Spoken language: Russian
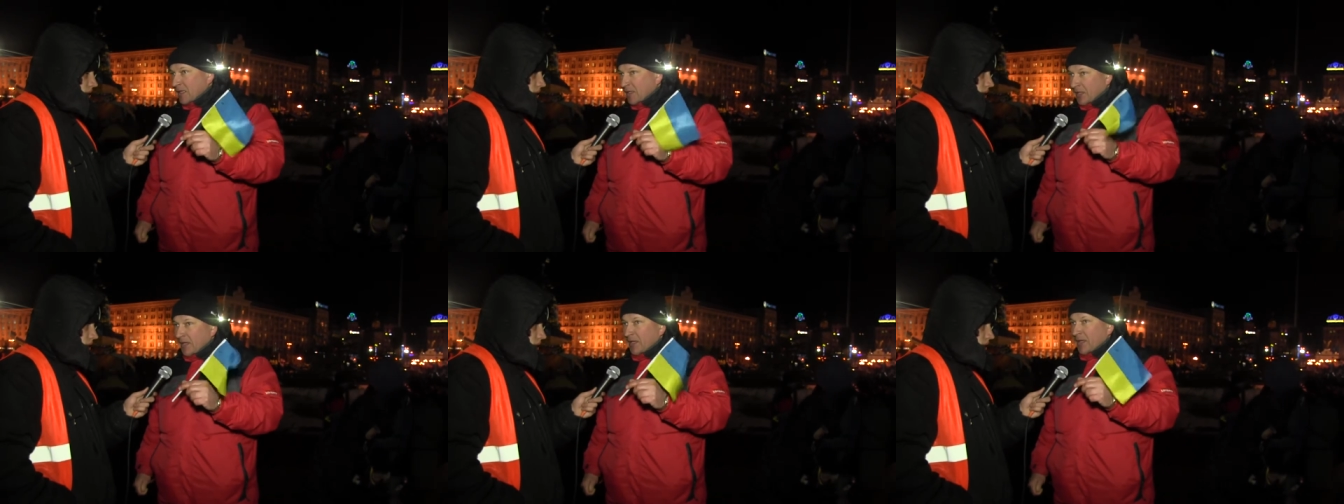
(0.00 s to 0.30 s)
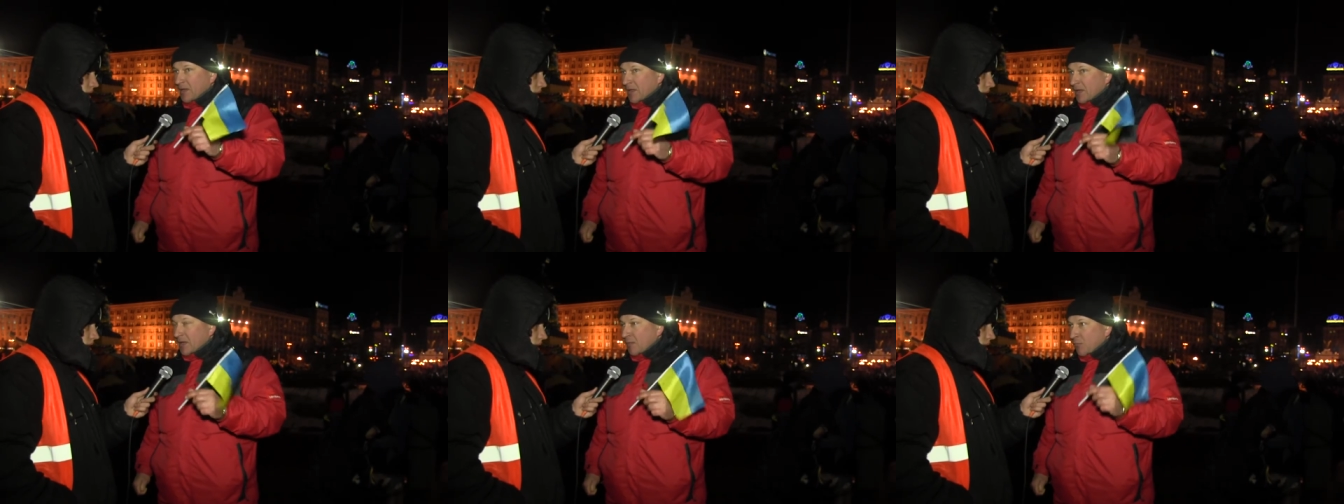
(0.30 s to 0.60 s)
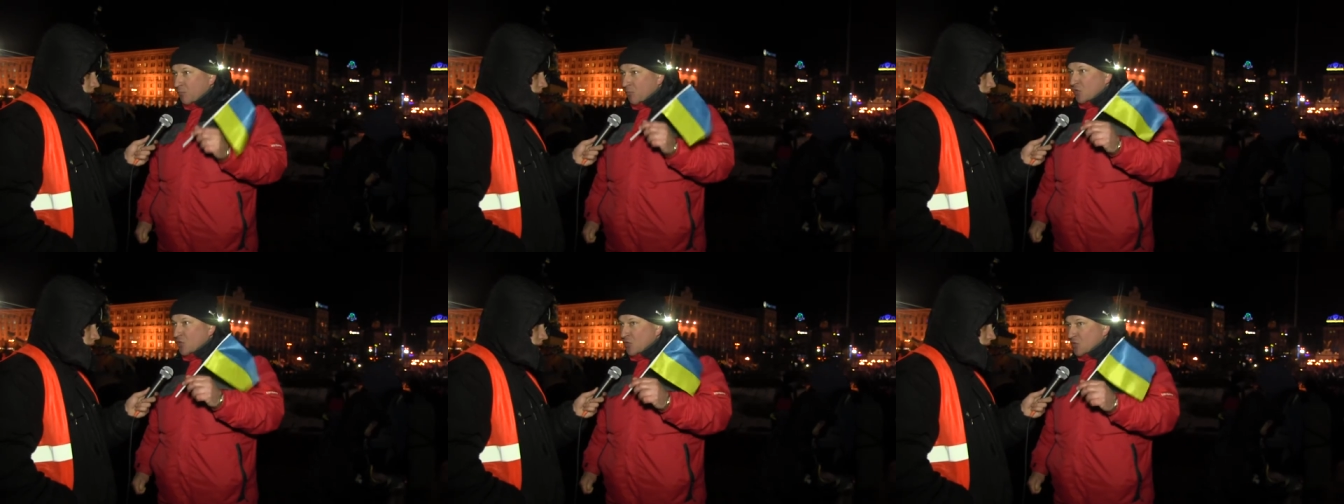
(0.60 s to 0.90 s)
ты
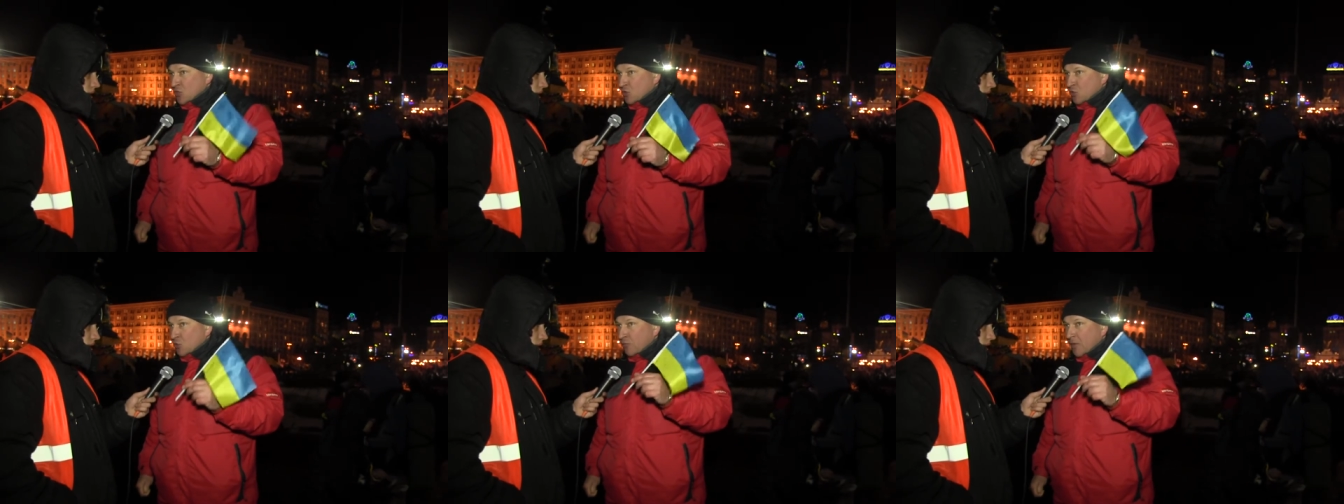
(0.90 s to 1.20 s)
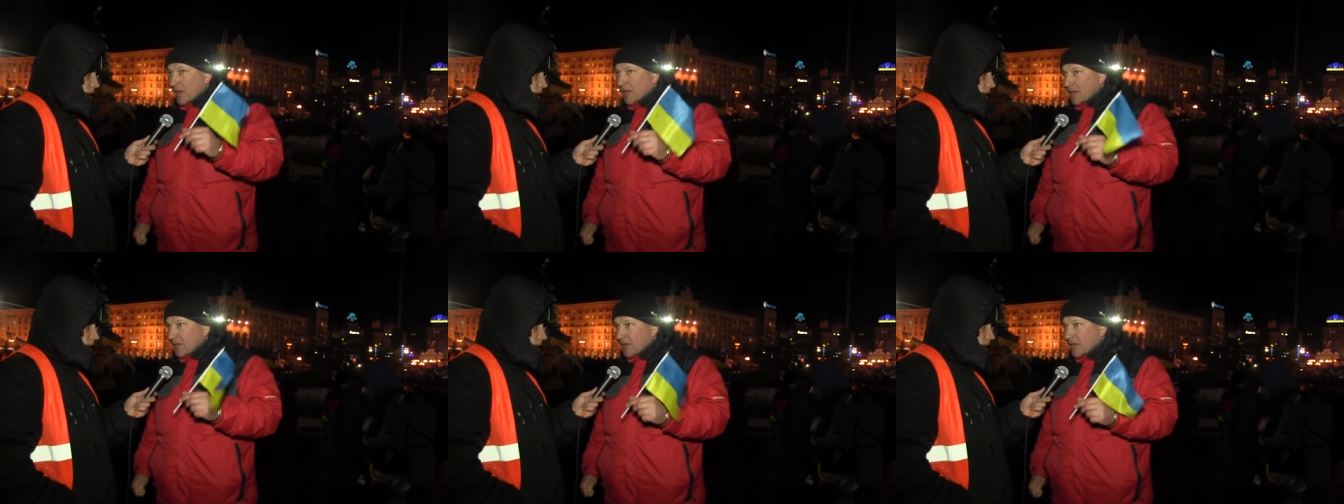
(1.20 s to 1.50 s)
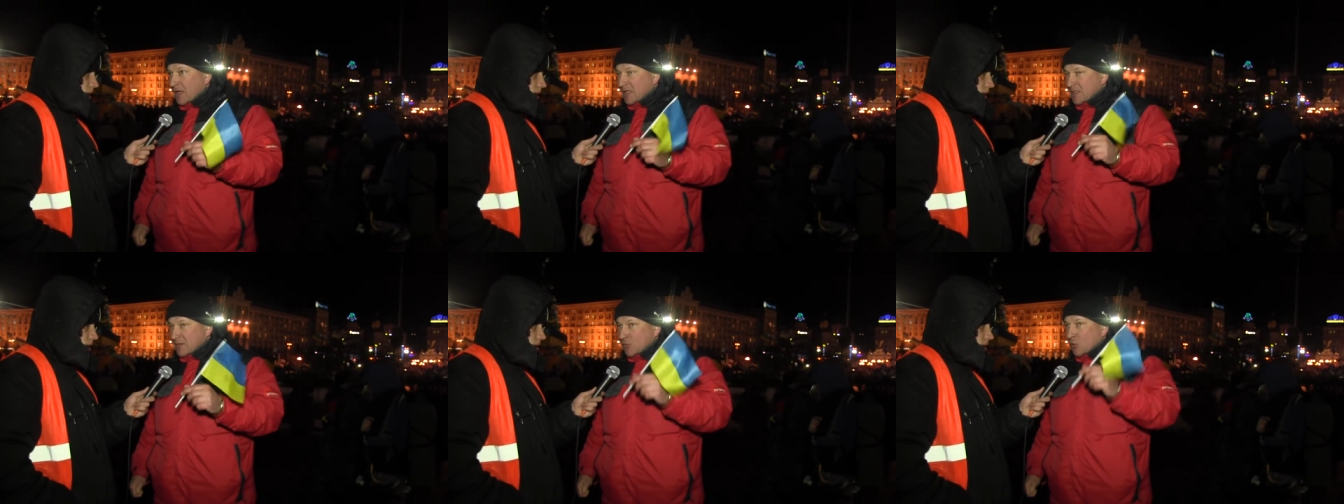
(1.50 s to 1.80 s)
будешь думать
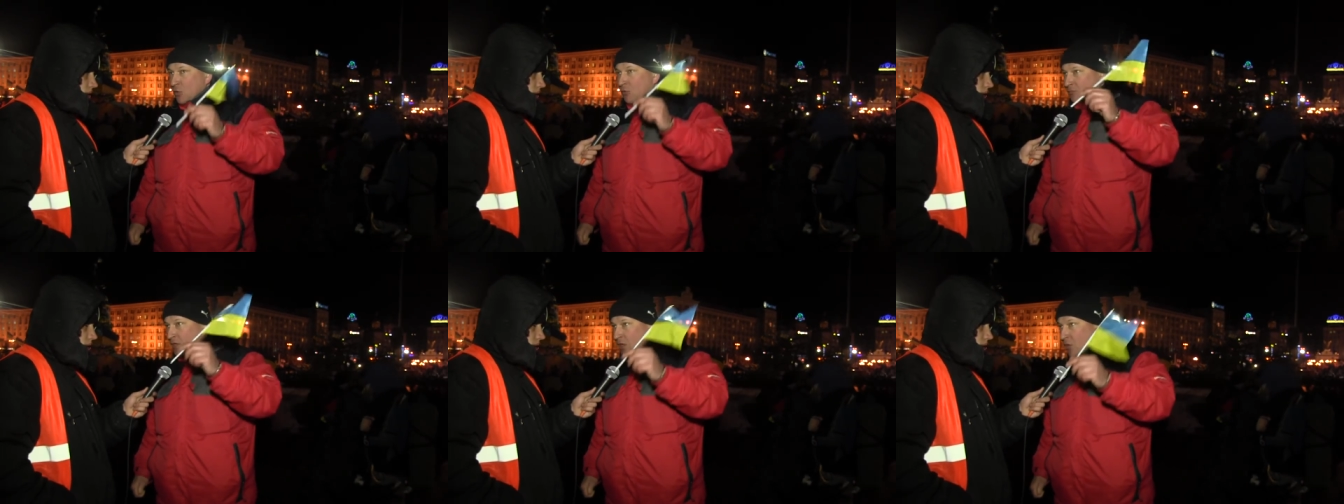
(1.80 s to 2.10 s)
о своем